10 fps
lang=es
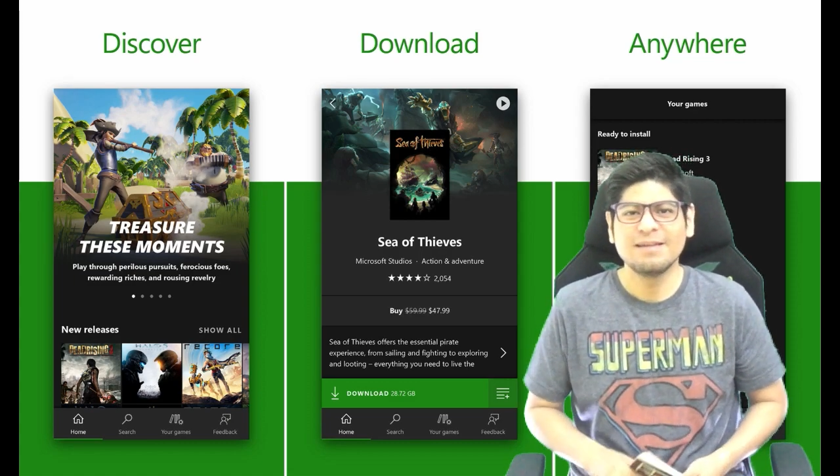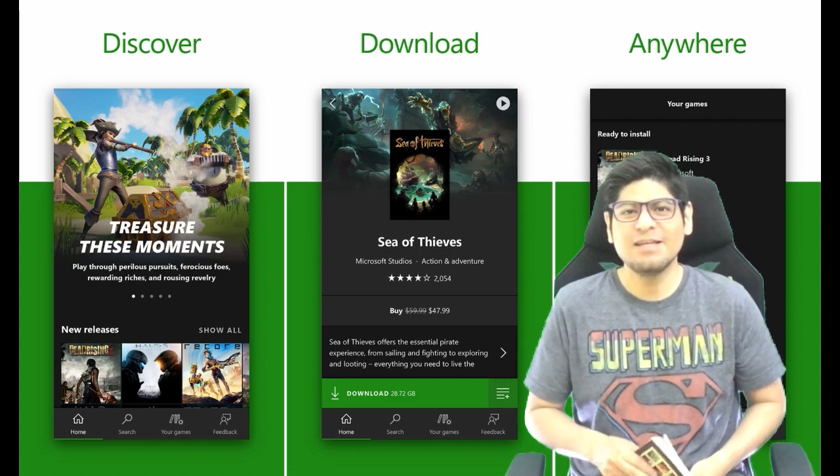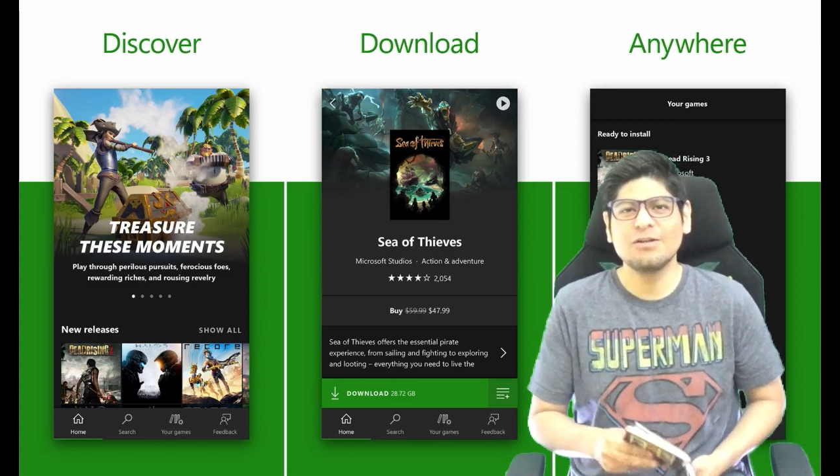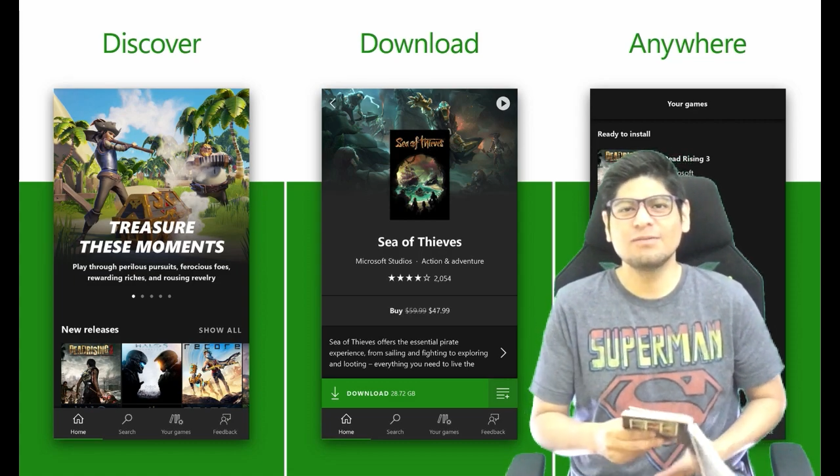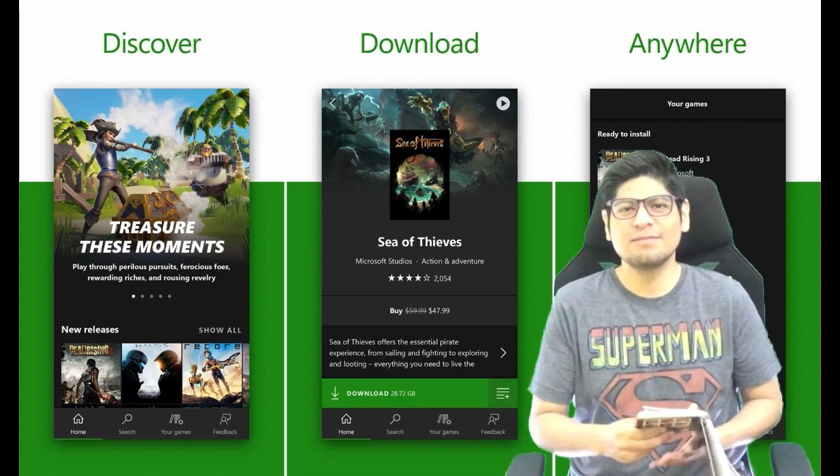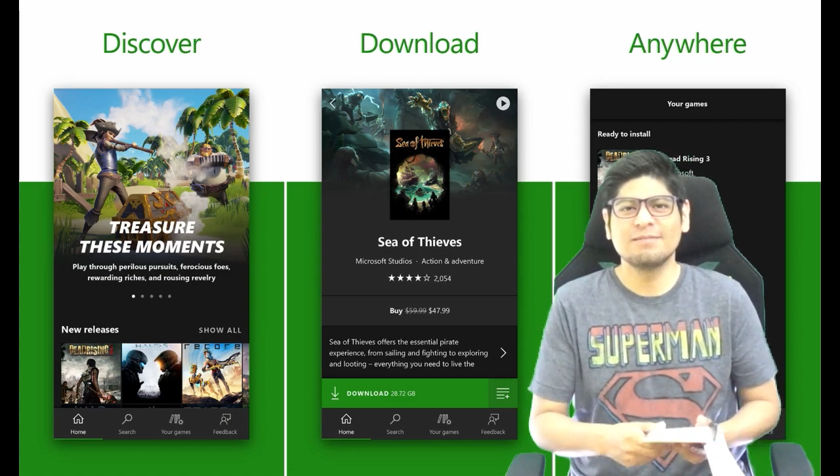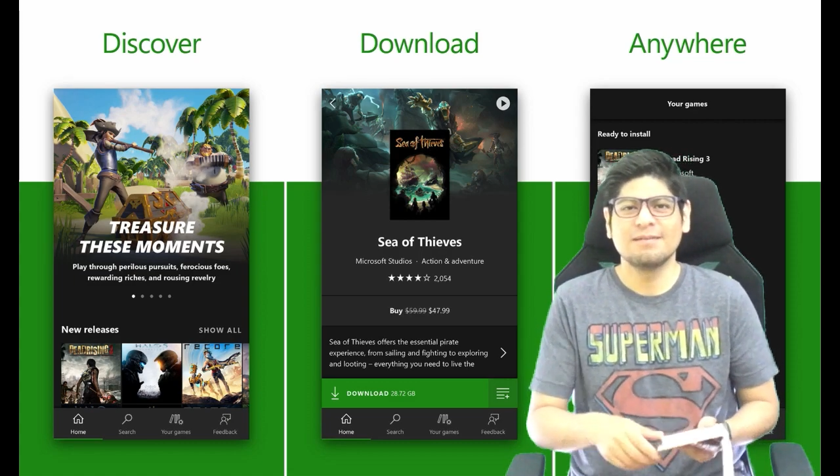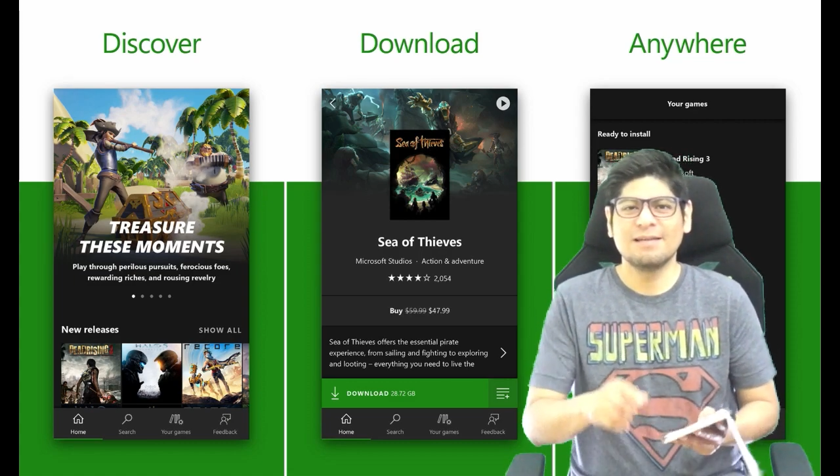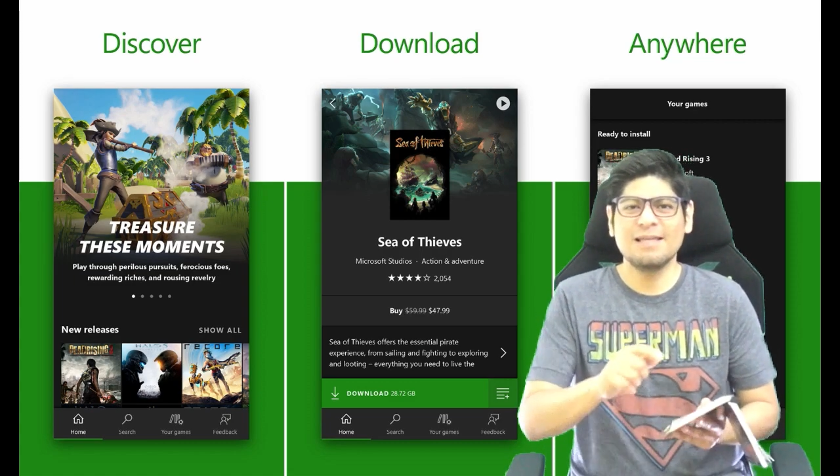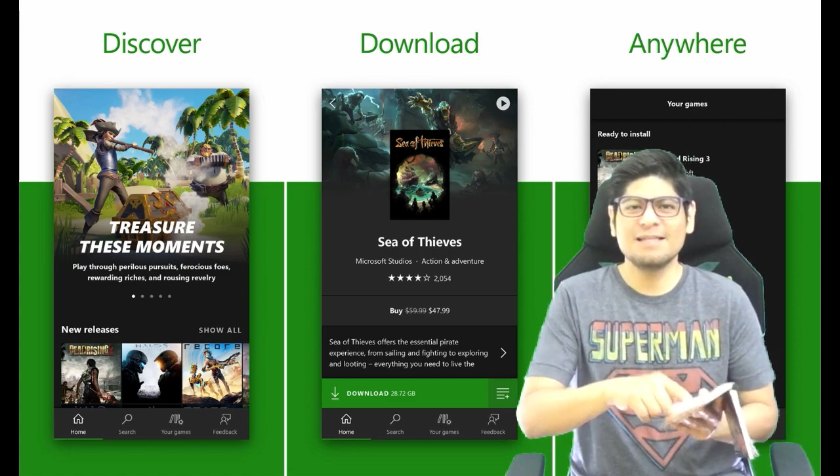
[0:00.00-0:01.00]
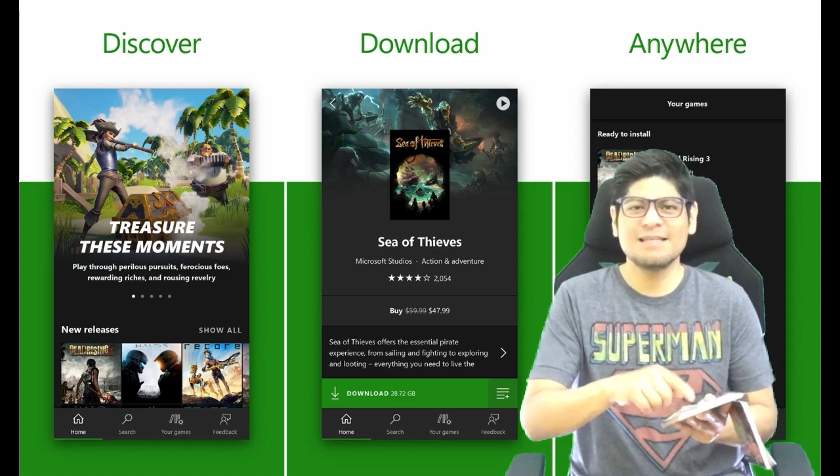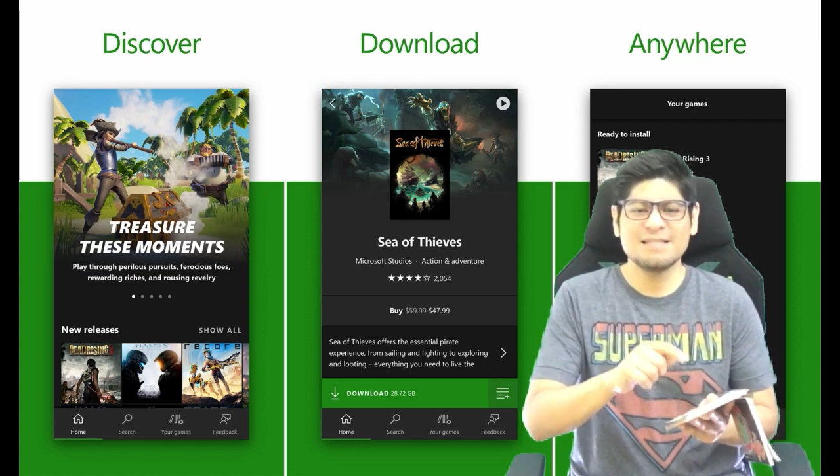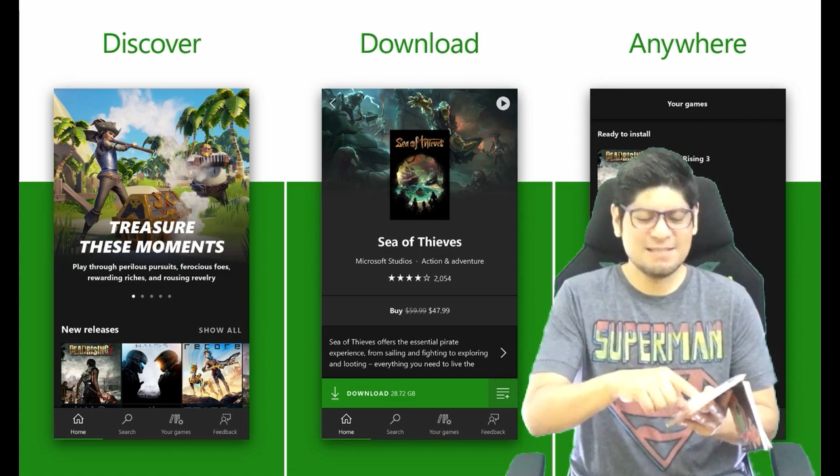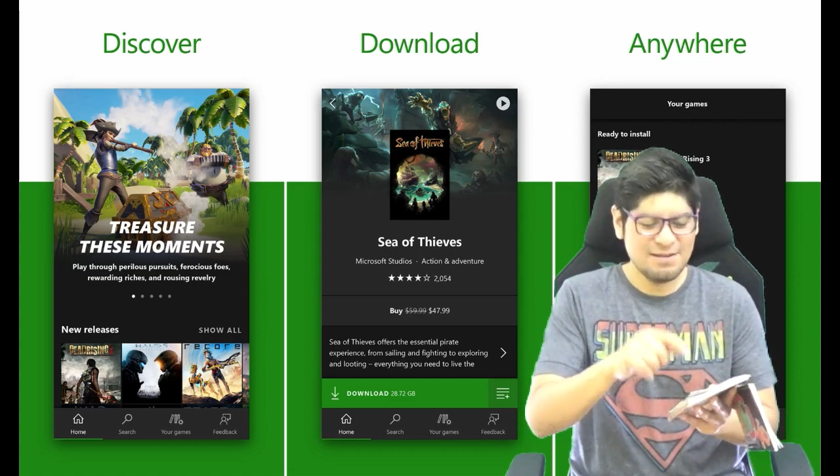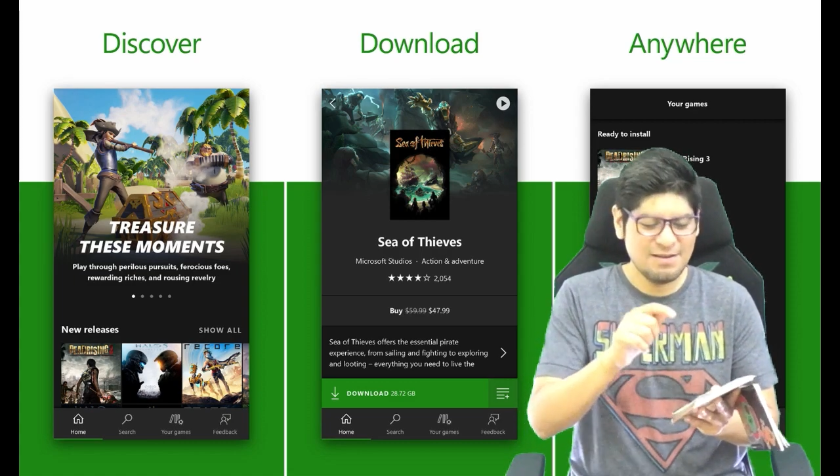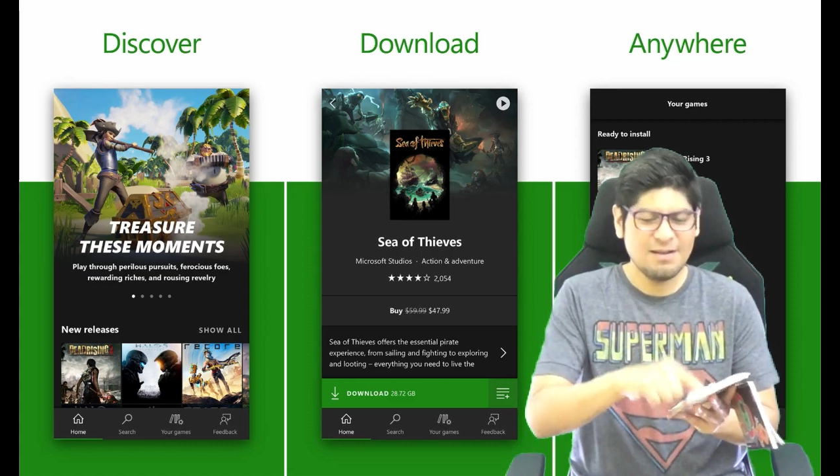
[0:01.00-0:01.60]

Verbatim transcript: Y le dices,